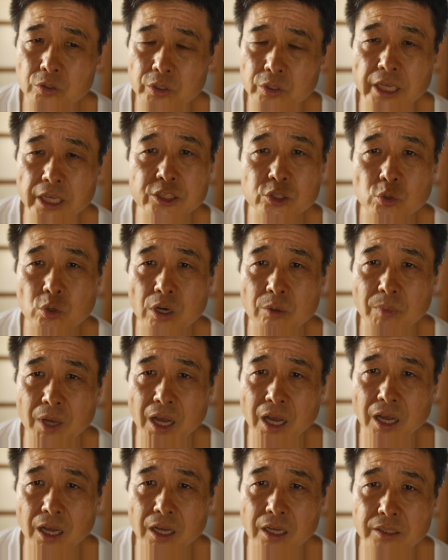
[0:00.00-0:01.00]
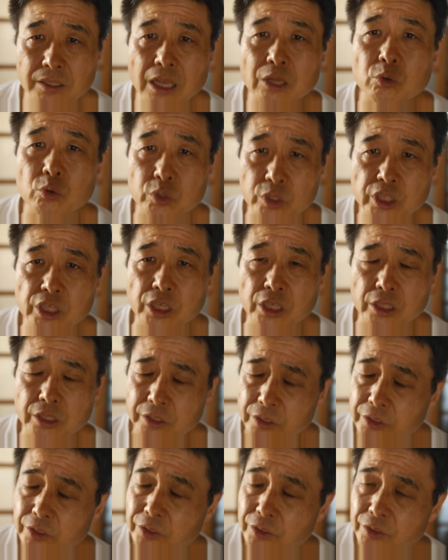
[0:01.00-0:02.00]
刑事ドラマなのに
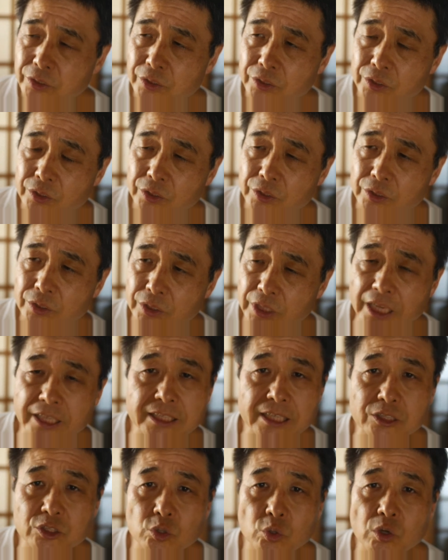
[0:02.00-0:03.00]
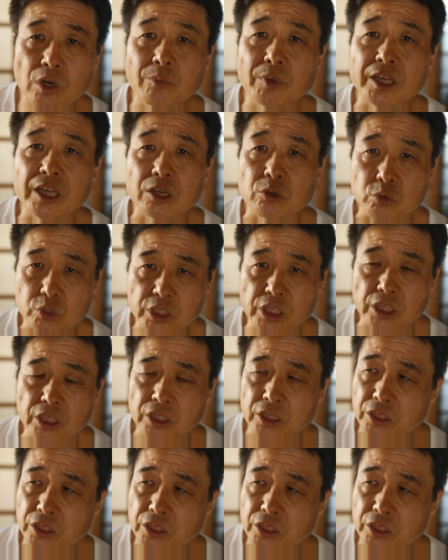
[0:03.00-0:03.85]
警察ドラマなのに